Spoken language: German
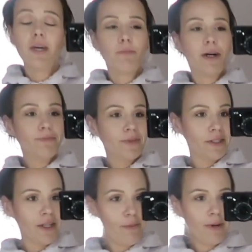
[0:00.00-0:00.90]
wie immer.
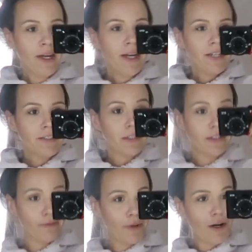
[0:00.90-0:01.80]
Deshalb ist
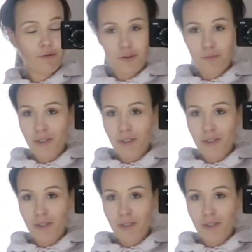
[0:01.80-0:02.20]
das jetzt mein Outfit,